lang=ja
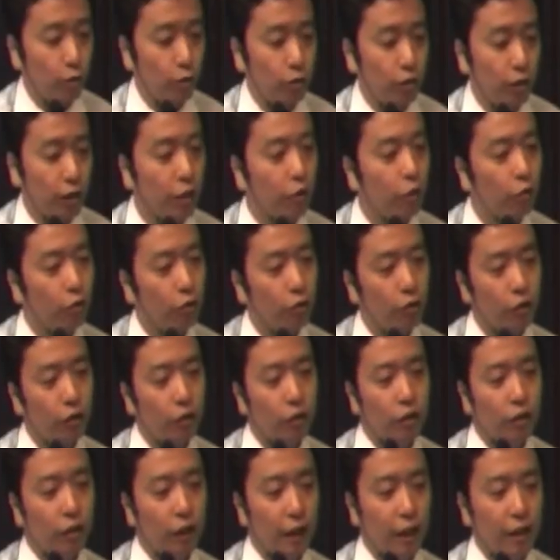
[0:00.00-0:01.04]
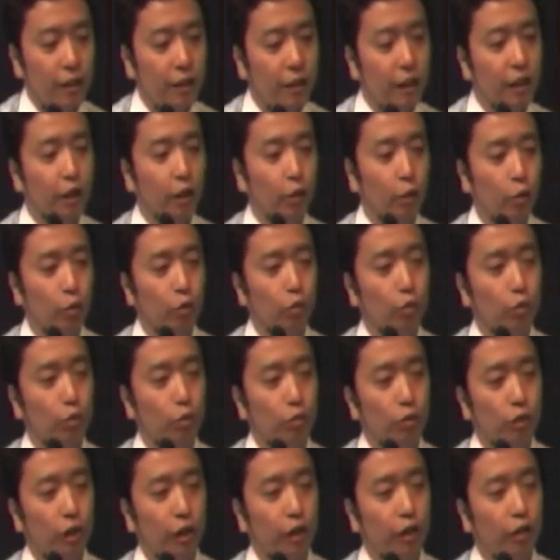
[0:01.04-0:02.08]
者の感性で
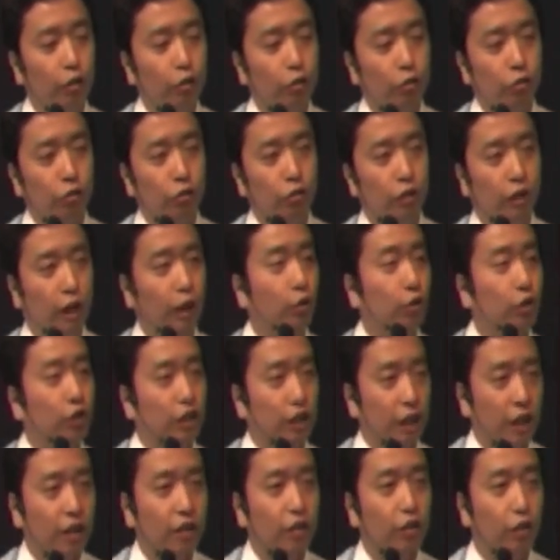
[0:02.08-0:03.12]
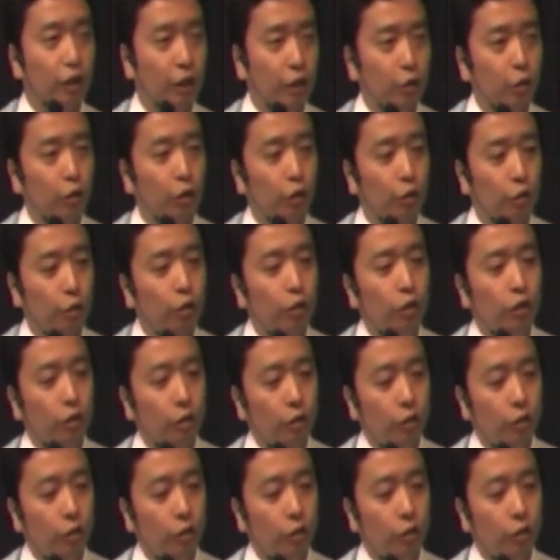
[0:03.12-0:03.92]
コントロールできる楽しさっていうか、それを